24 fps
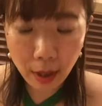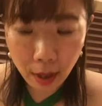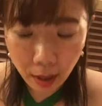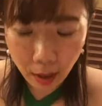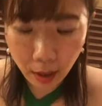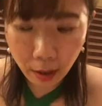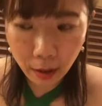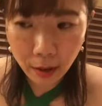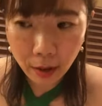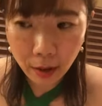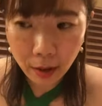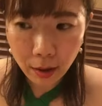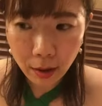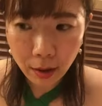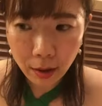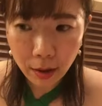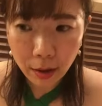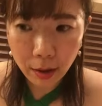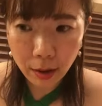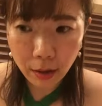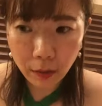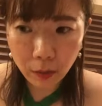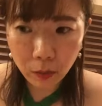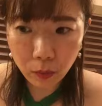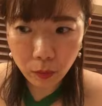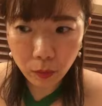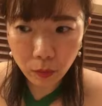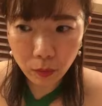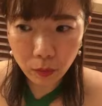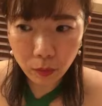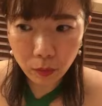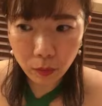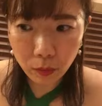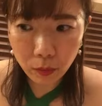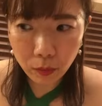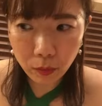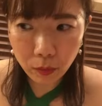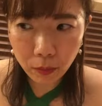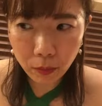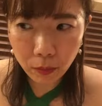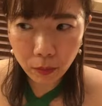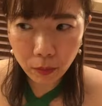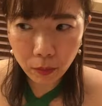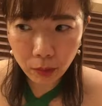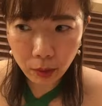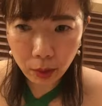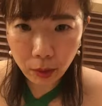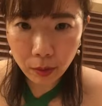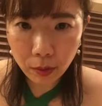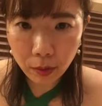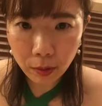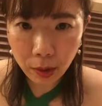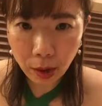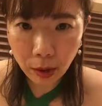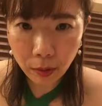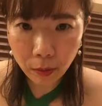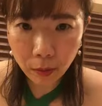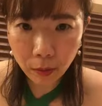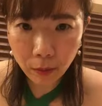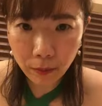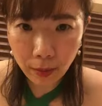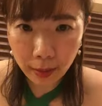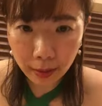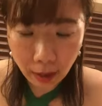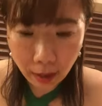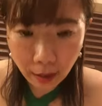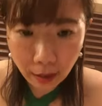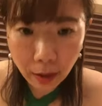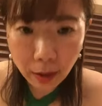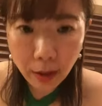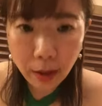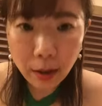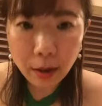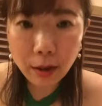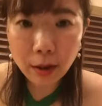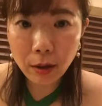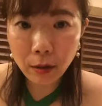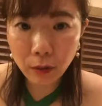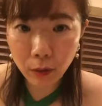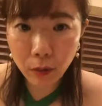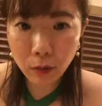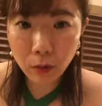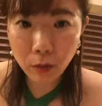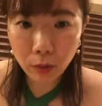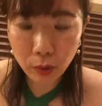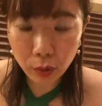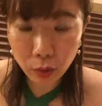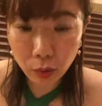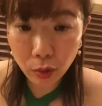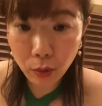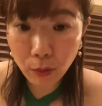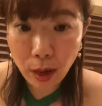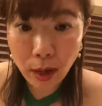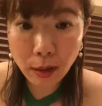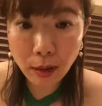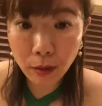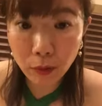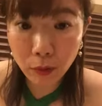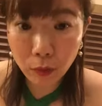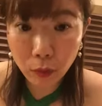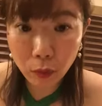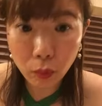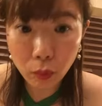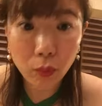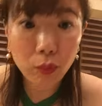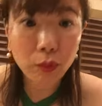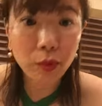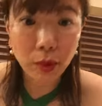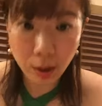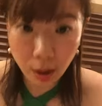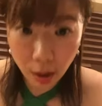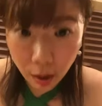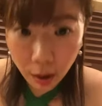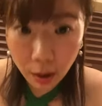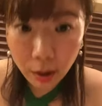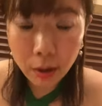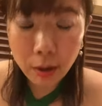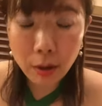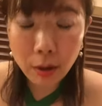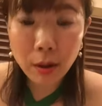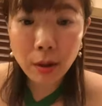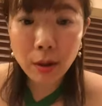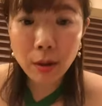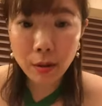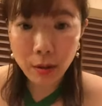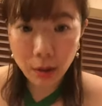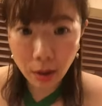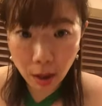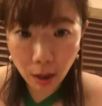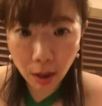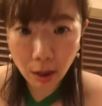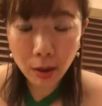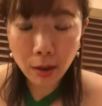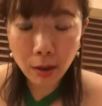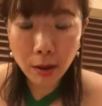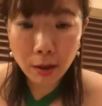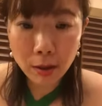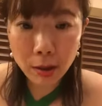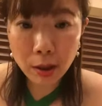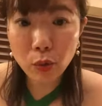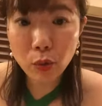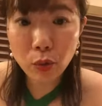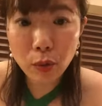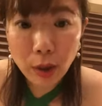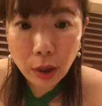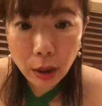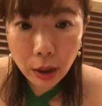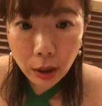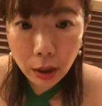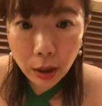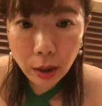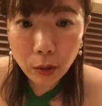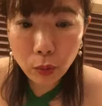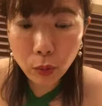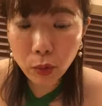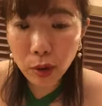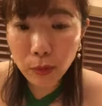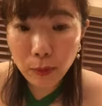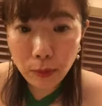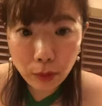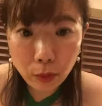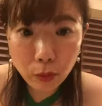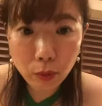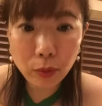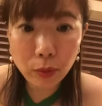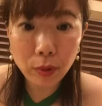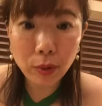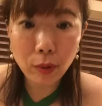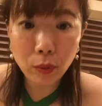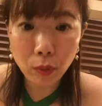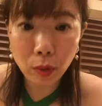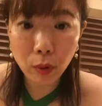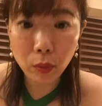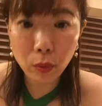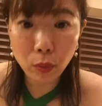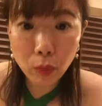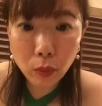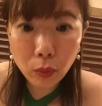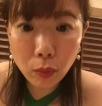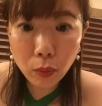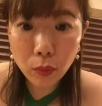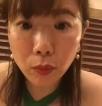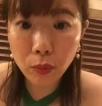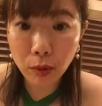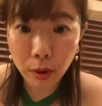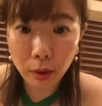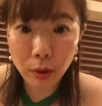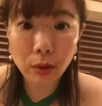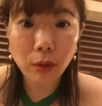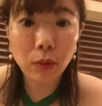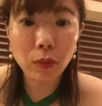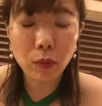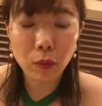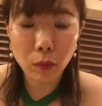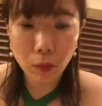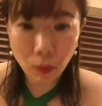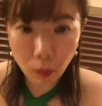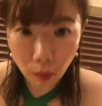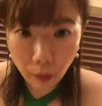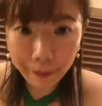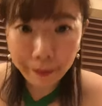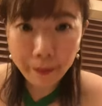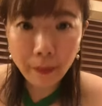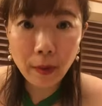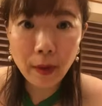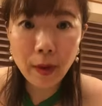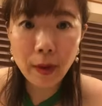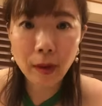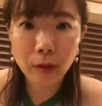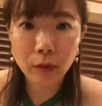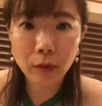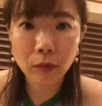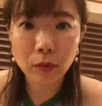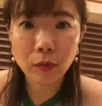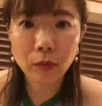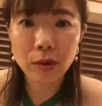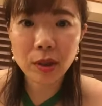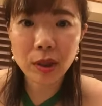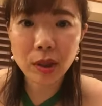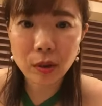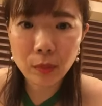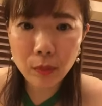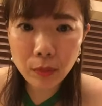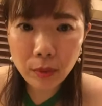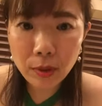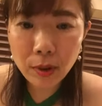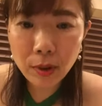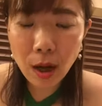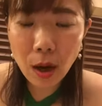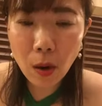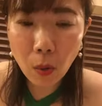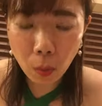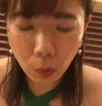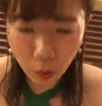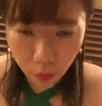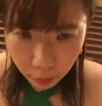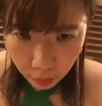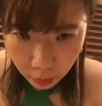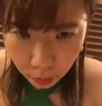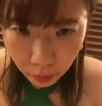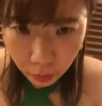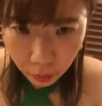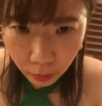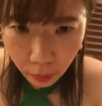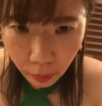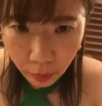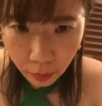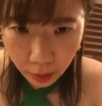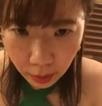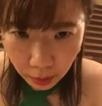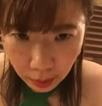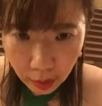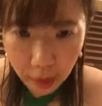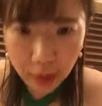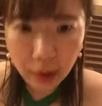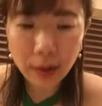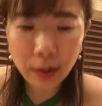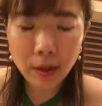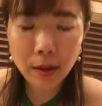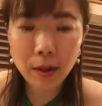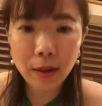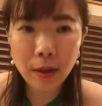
でえっとであの、まあ、旦那に飽きてるってことはそれも飽きてるってことじゃないでじゃあそれにときめくってことはどういうことかっていうとあの自分が本当に